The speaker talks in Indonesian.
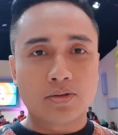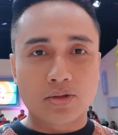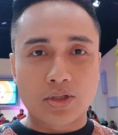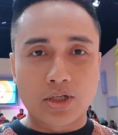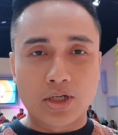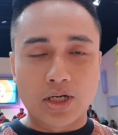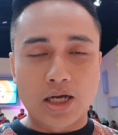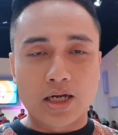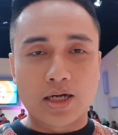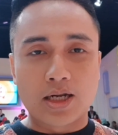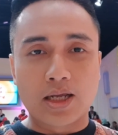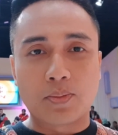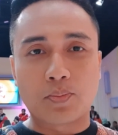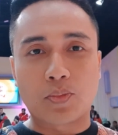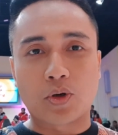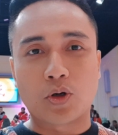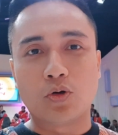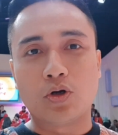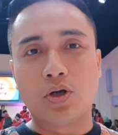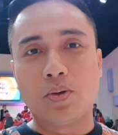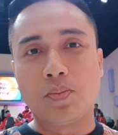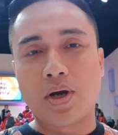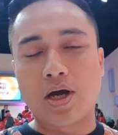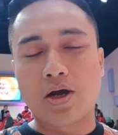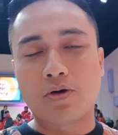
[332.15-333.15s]
Tidak ada yang perlu
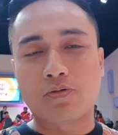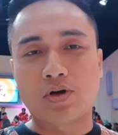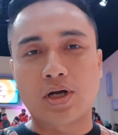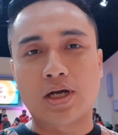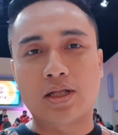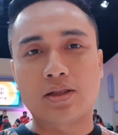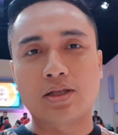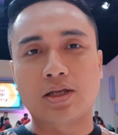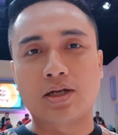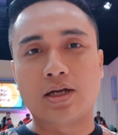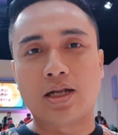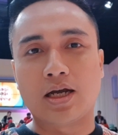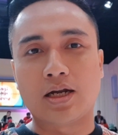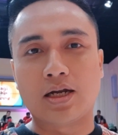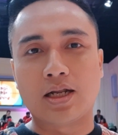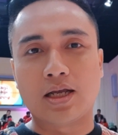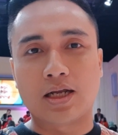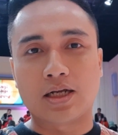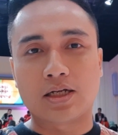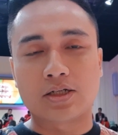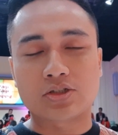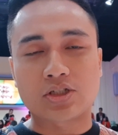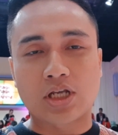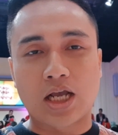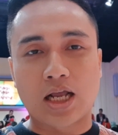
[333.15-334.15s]
dimaafkan, tidak
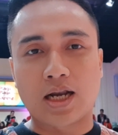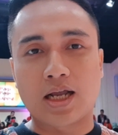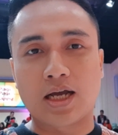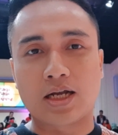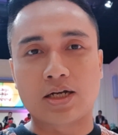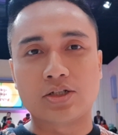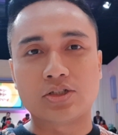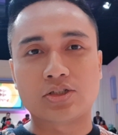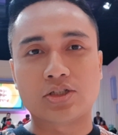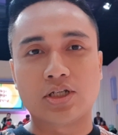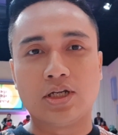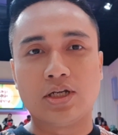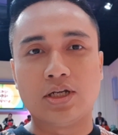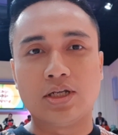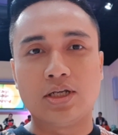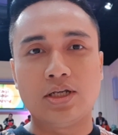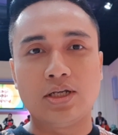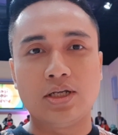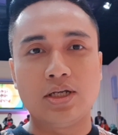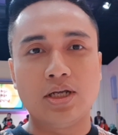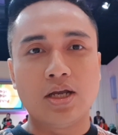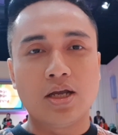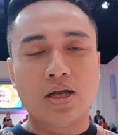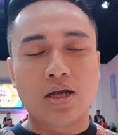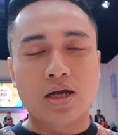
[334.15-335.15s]
ada yang salah di
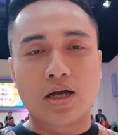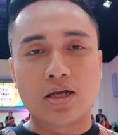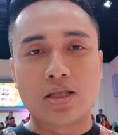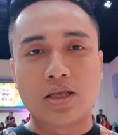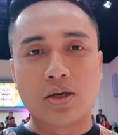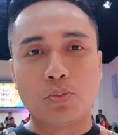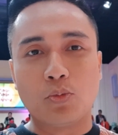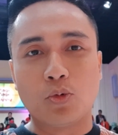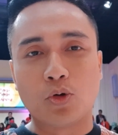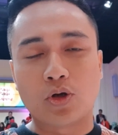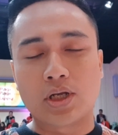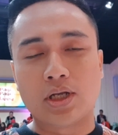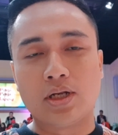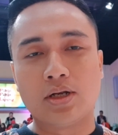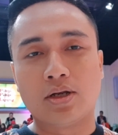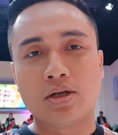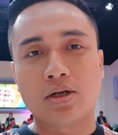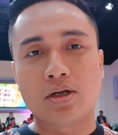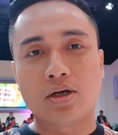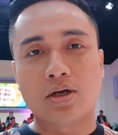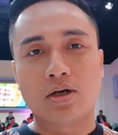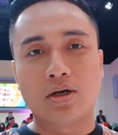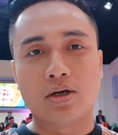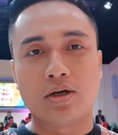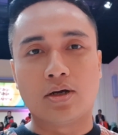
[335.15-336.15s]
sini, hanya
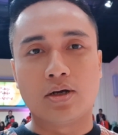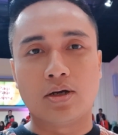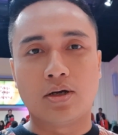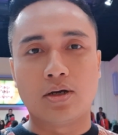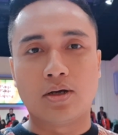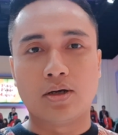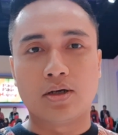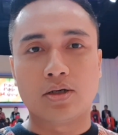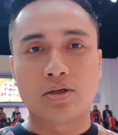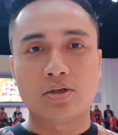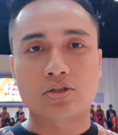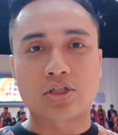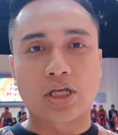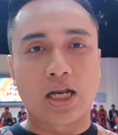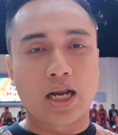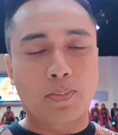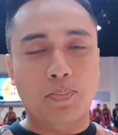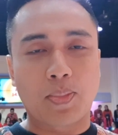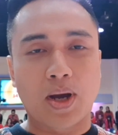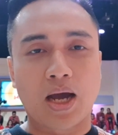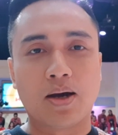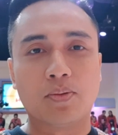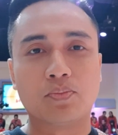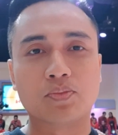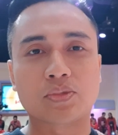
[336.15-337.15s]
mungkin uh, salah
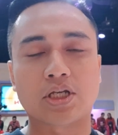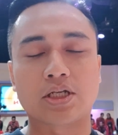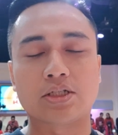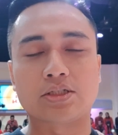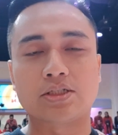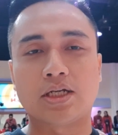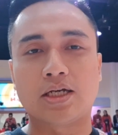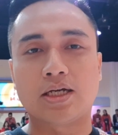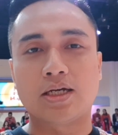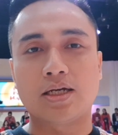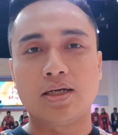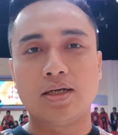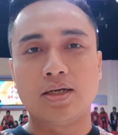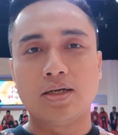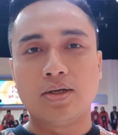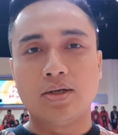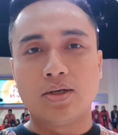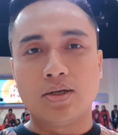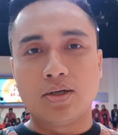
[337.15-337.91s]
paham saja.